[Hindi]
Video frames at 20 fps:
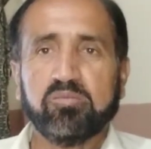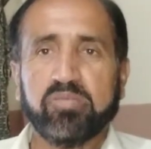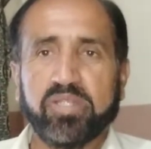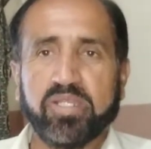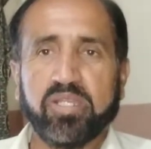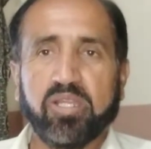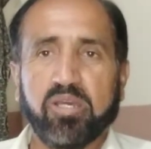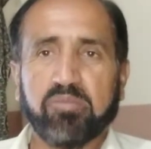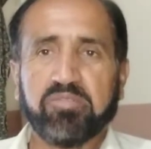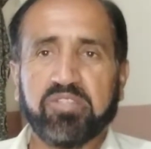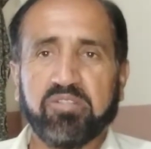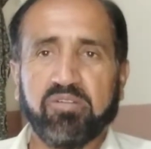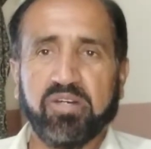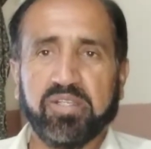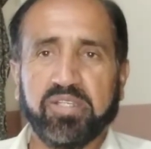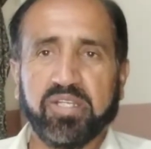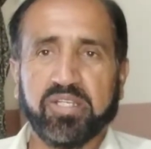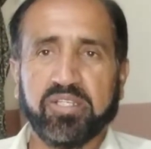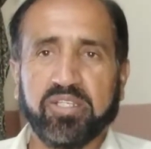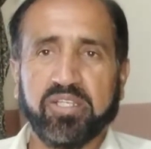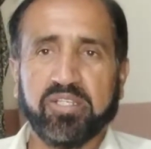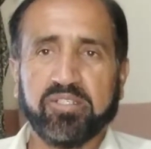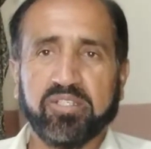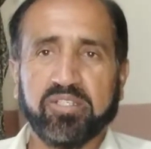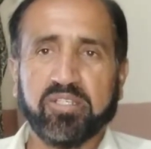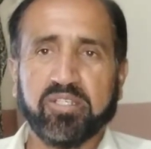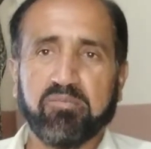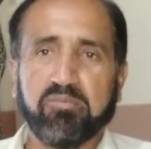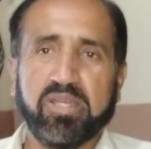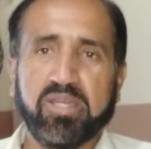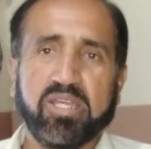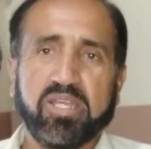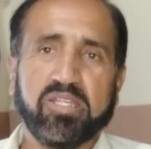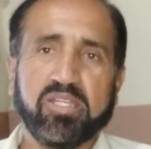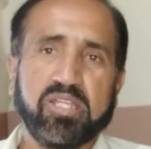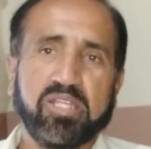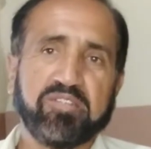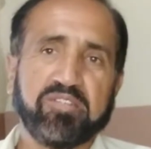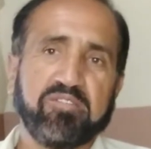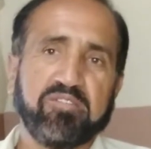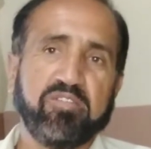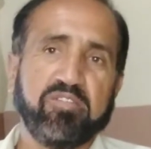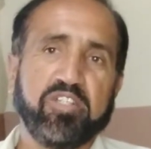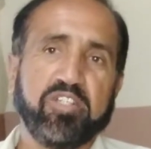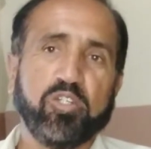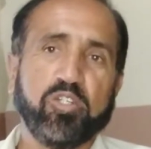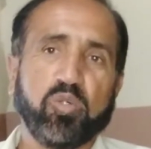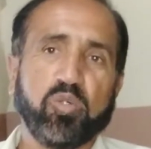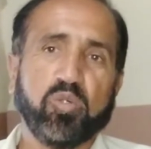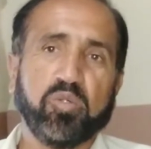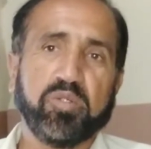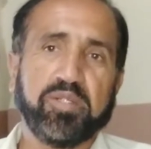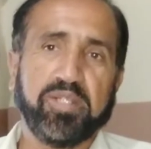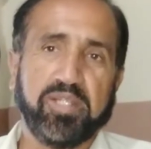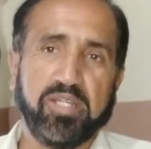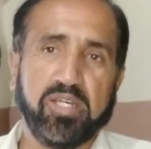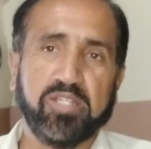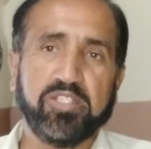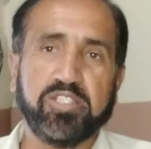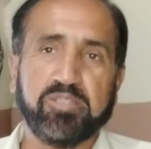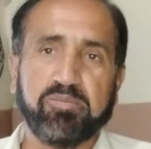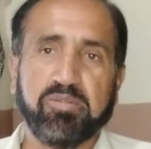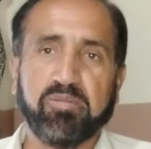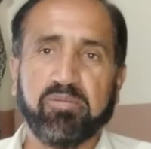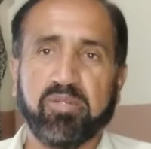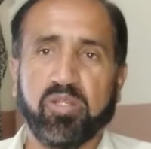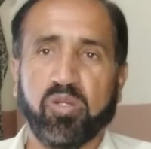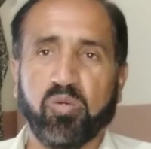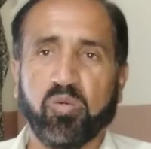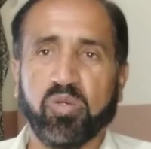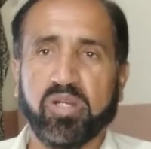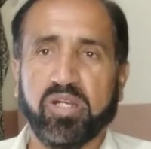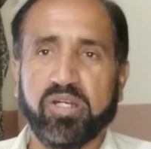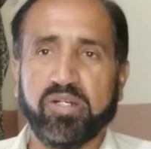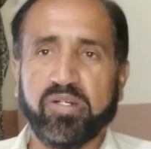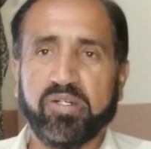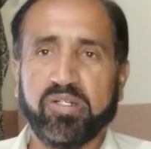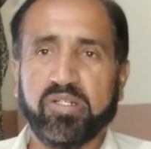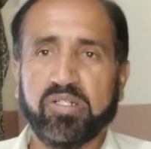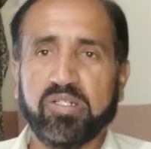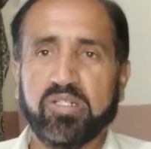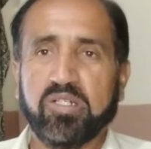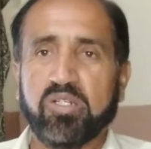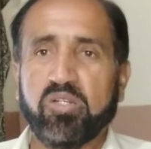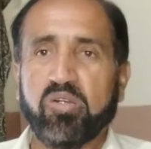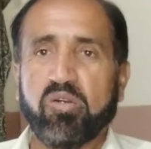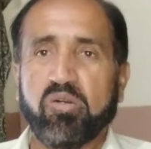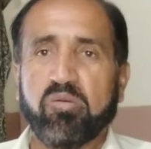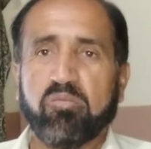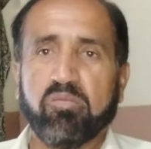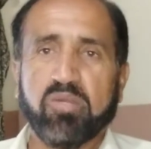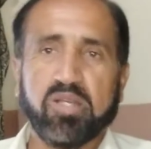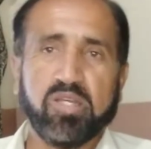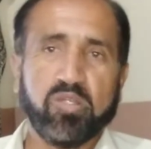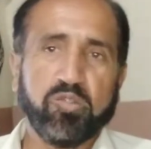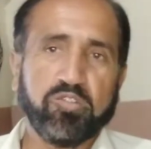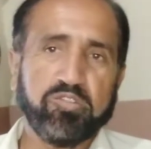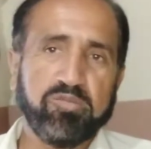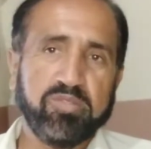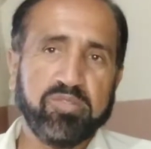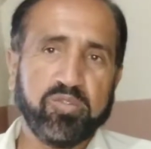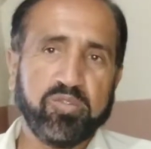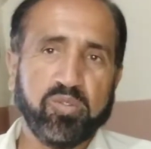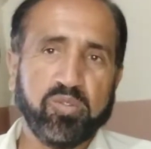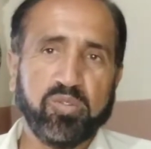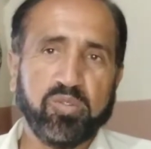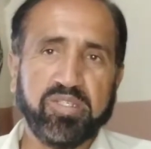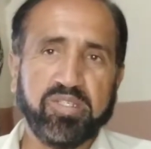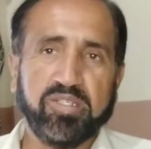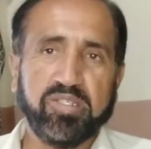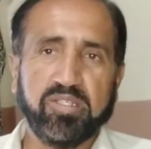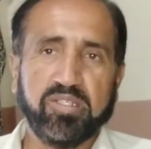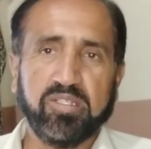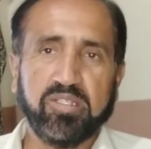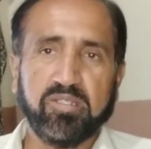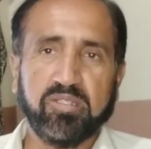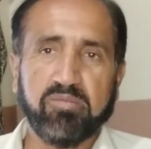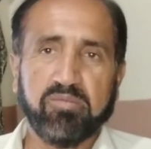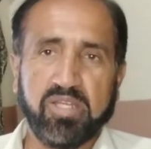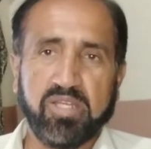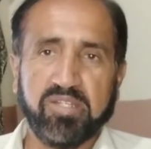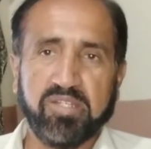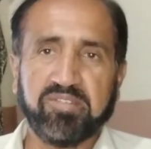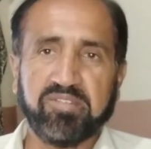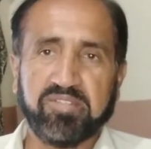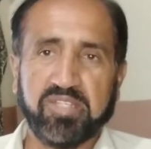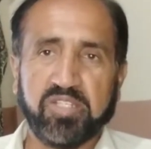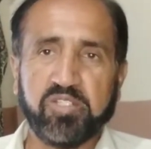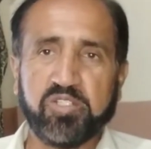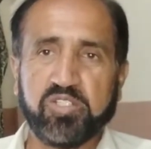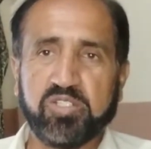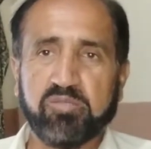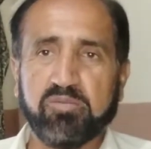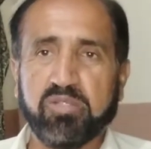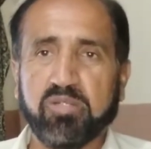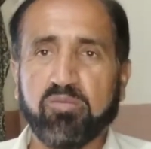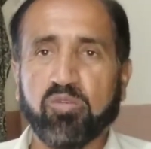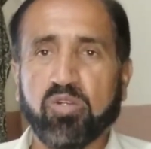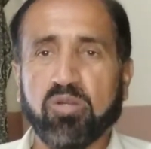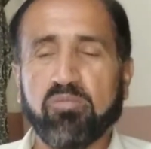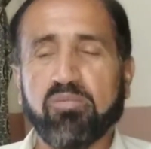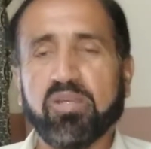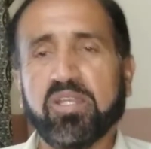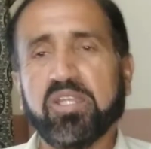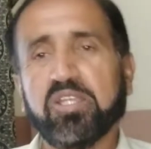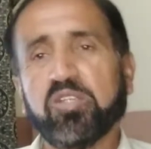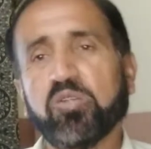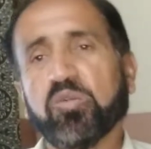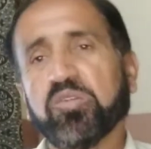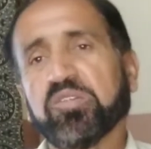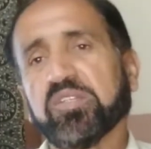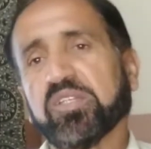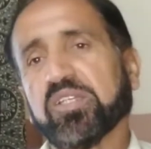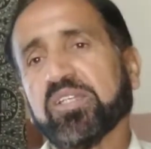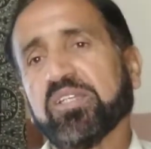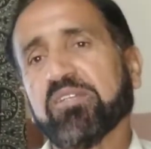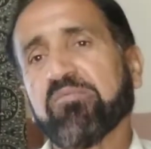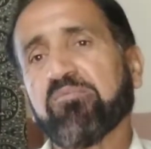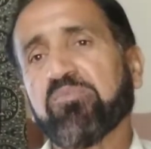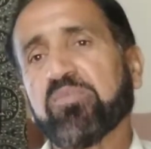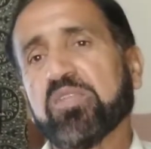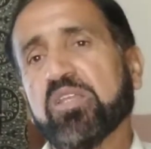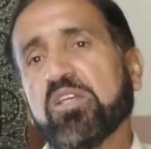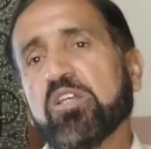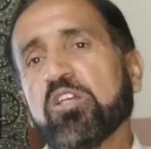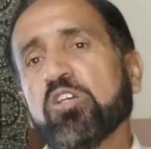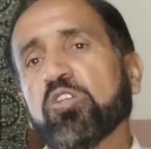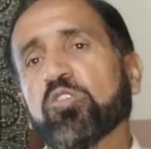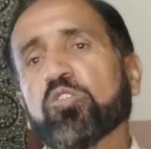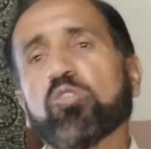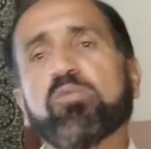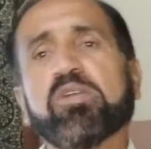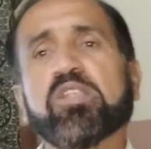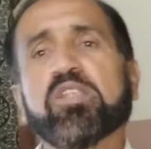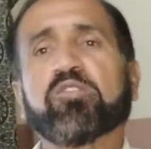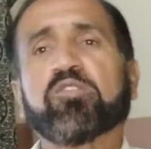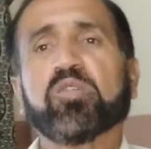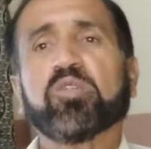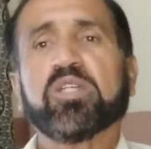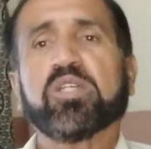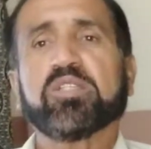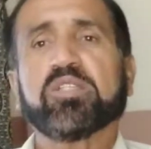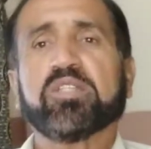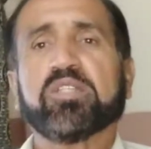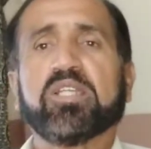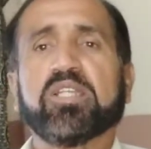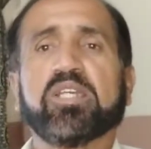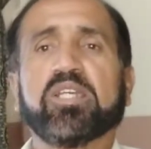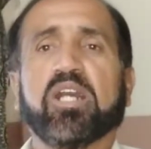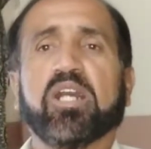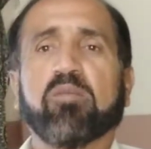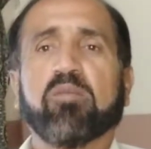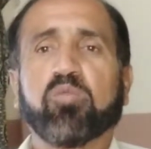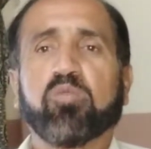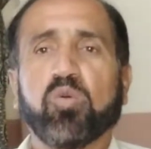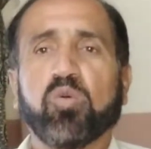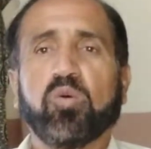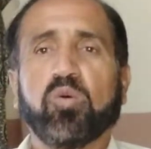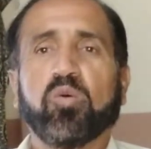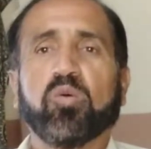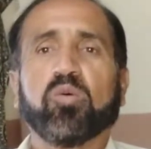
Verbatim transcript: मैंने आपसे वादा किया था कि मैं नेक्स्ट वीडियो टीआरजी पे बनाऊंगा मगर उसमें थोड़ी मैं रिसर्च मेरी मुकम्मल नहीं हो सकी तो मैंने सोचा चलें आपको